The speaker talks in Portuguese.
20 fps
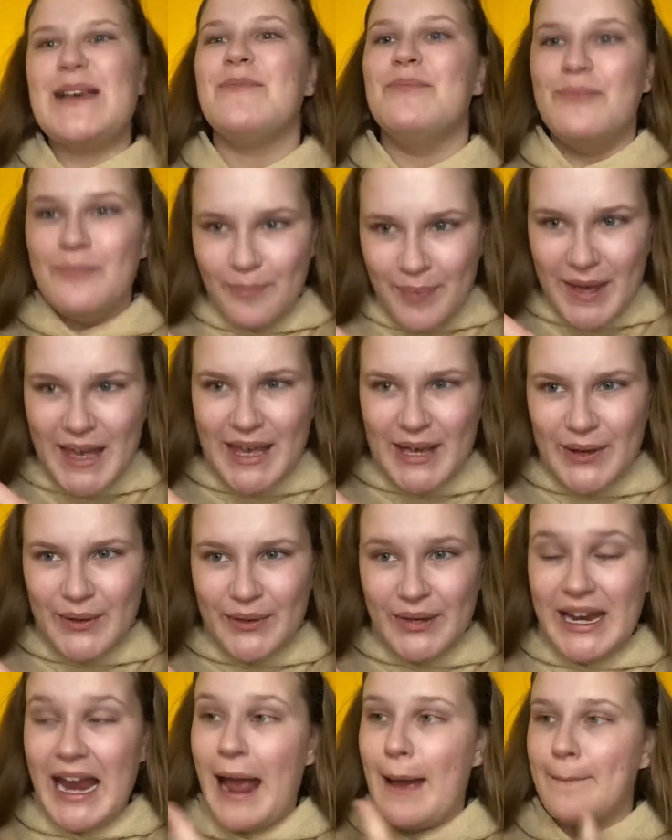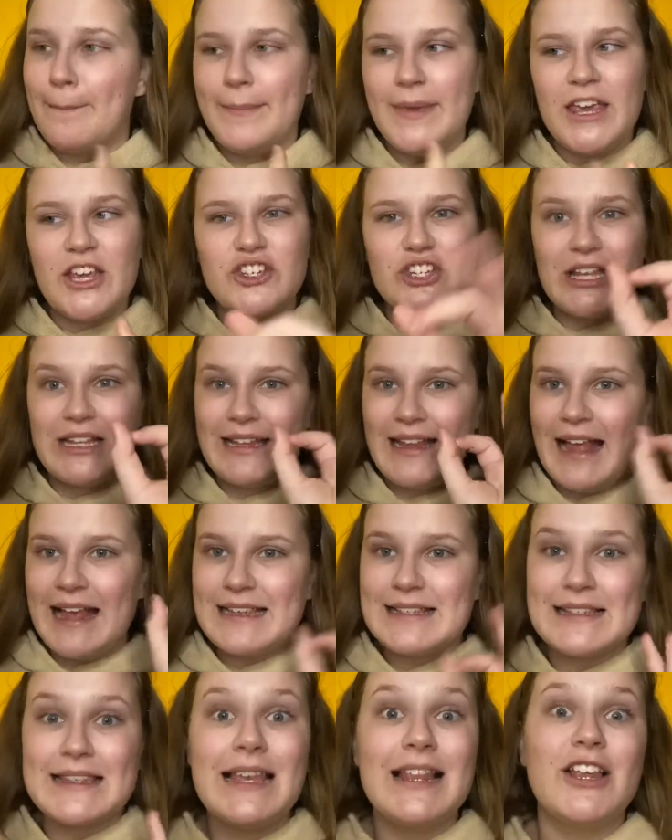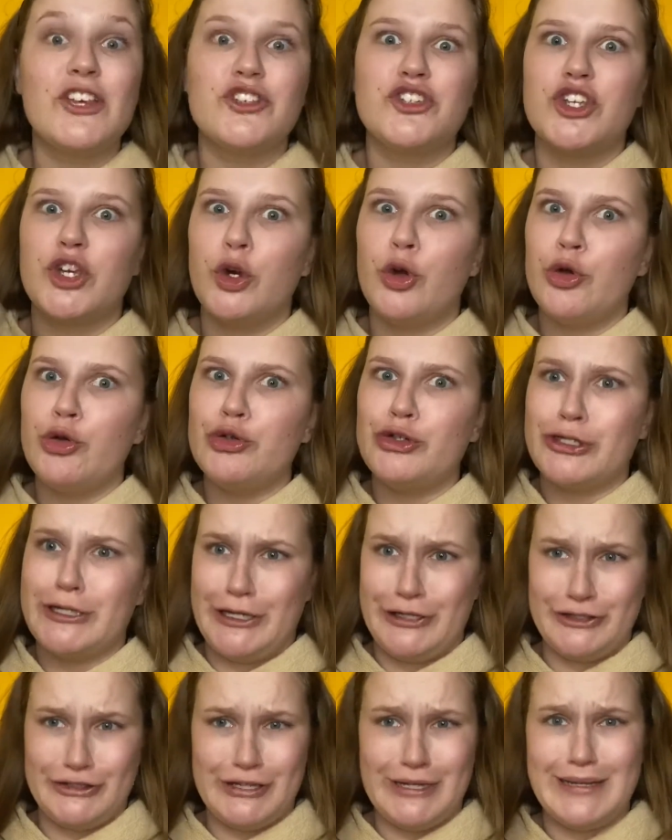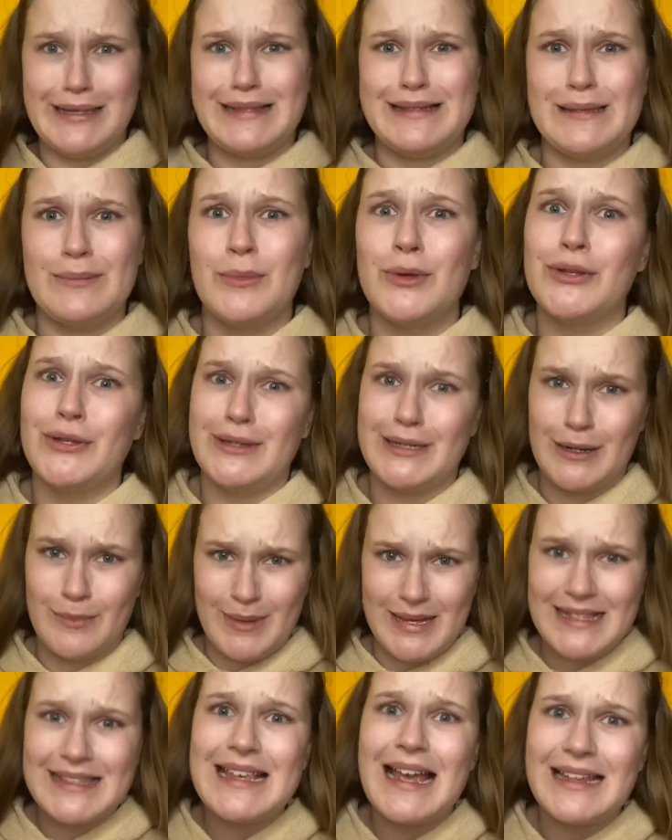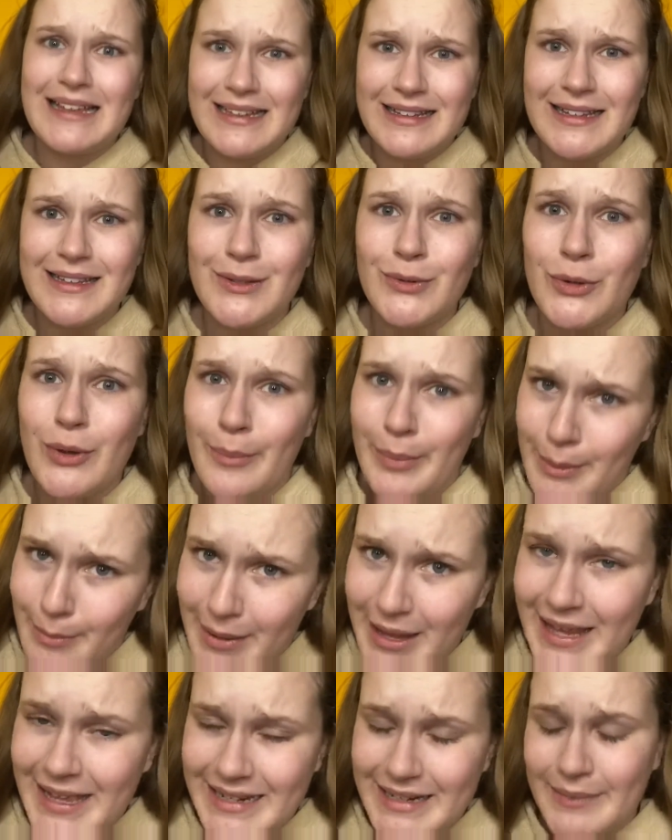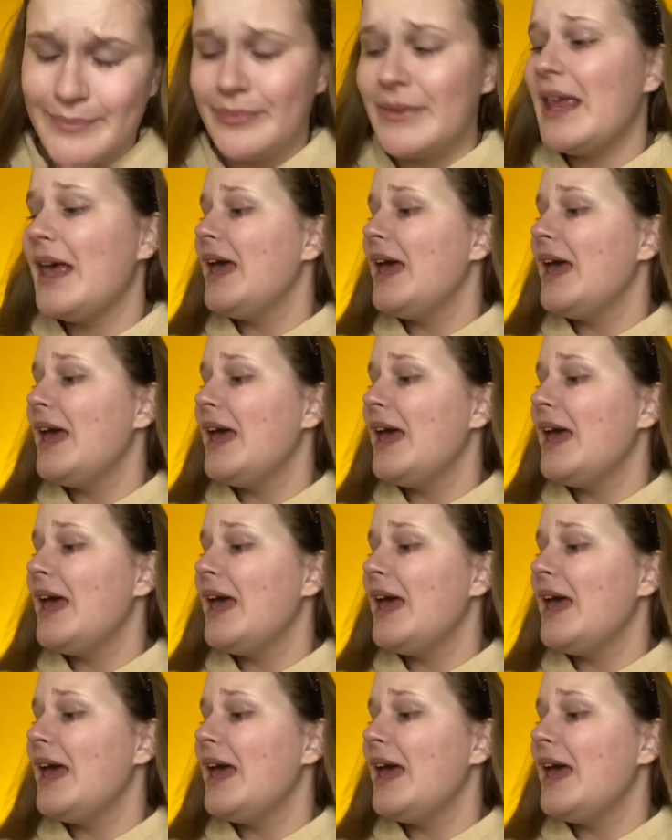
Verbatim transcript: Beauty. A minha já tá assim, ela chegou, já deixa ela assim porque eu tô traumatizada, entendeu? Com a primeira.